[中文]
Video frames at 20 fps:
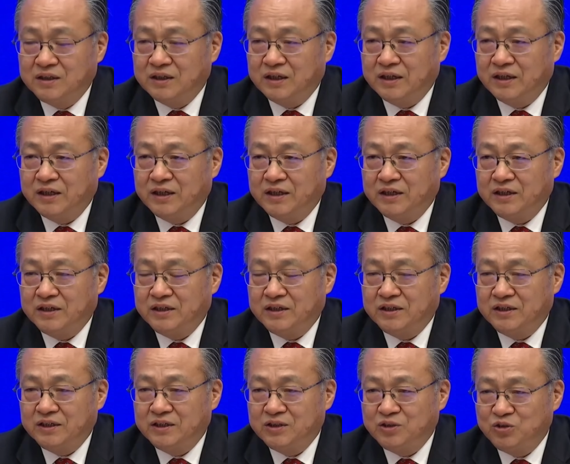哎
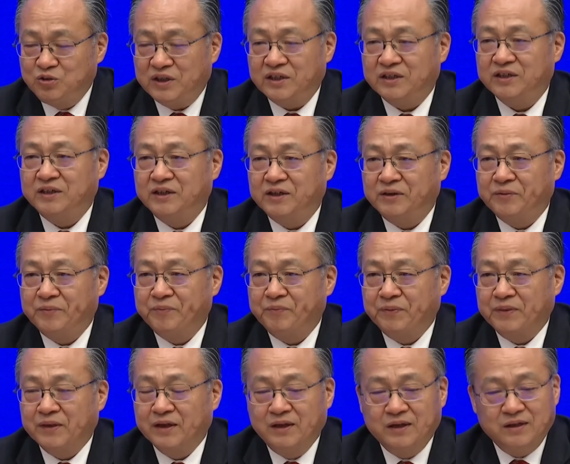权衡的，
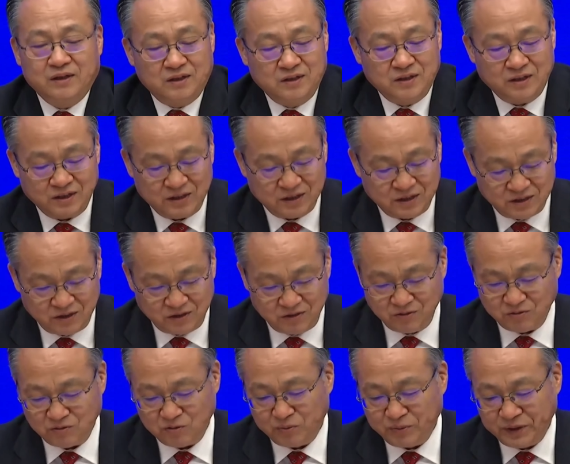嗯，
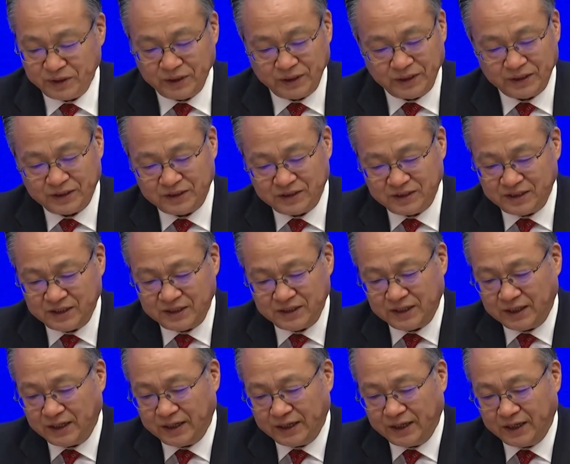我们呢这些
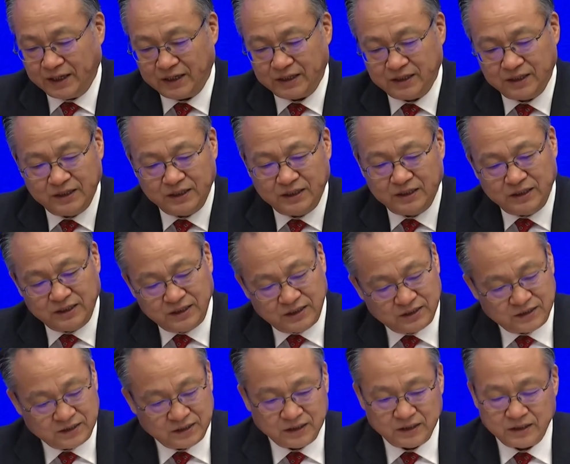年来啊，
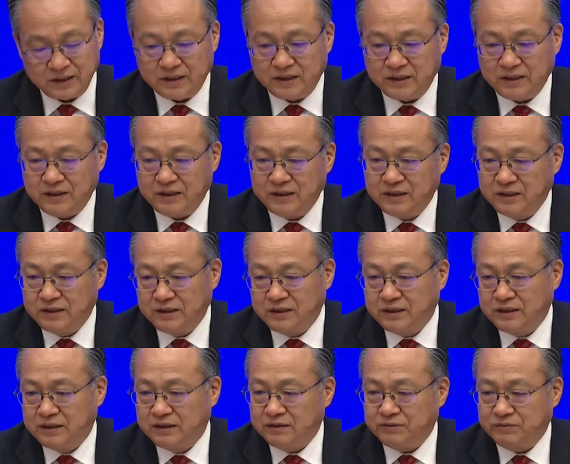这个
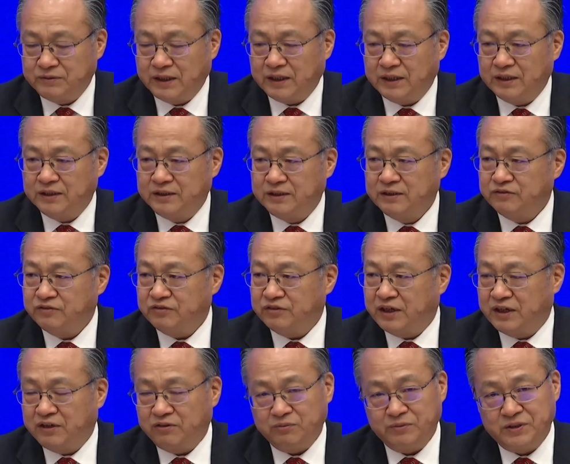党和政府
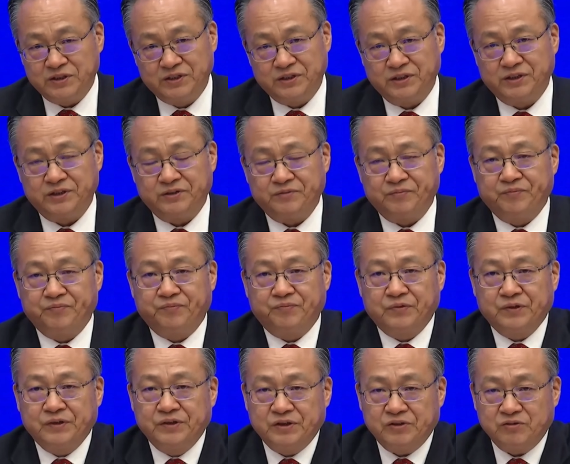啊，我们制定
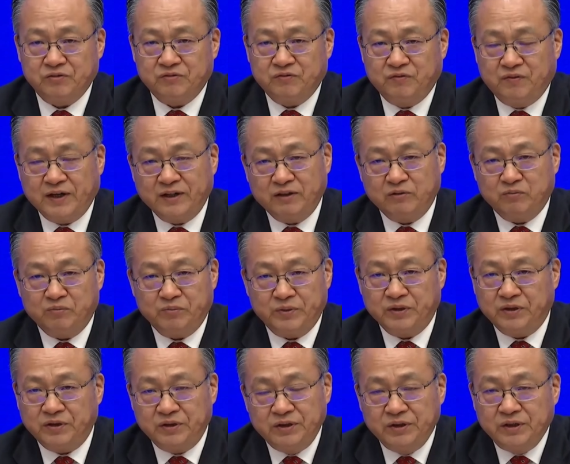这种发展目
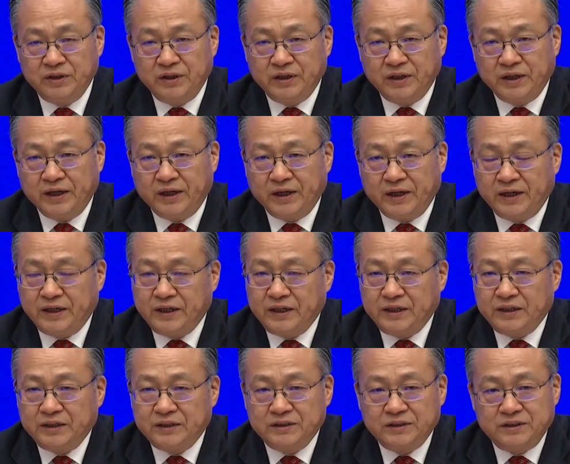标，哎，
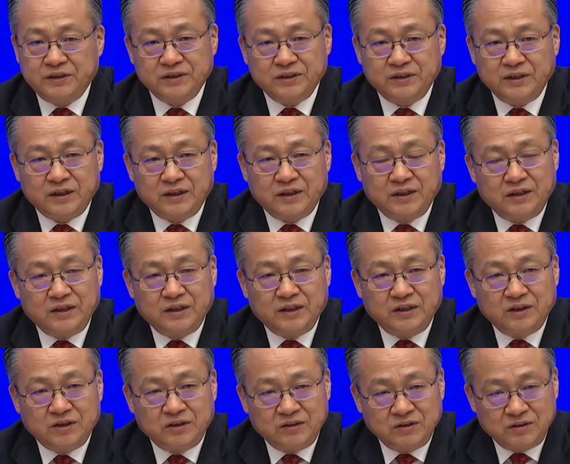其实呢
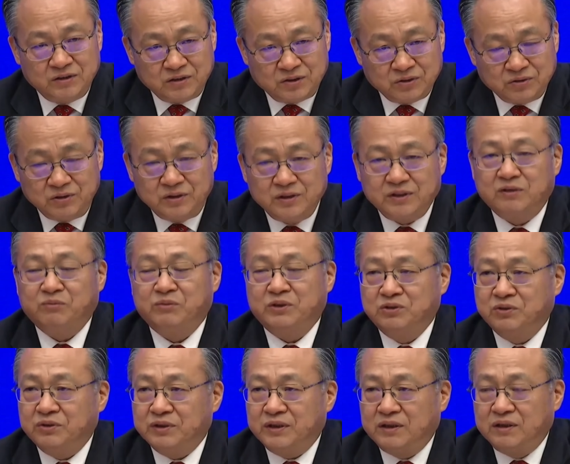都是这么
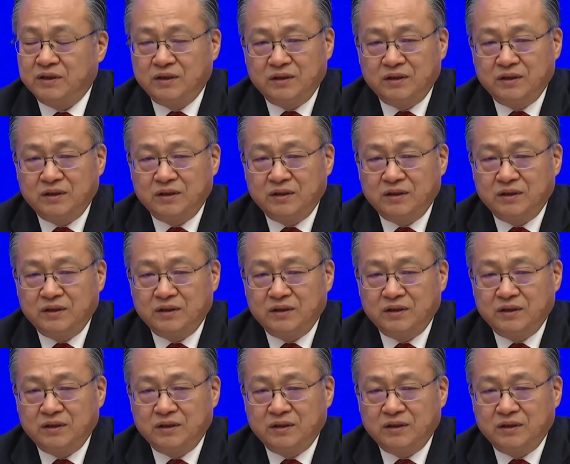做的，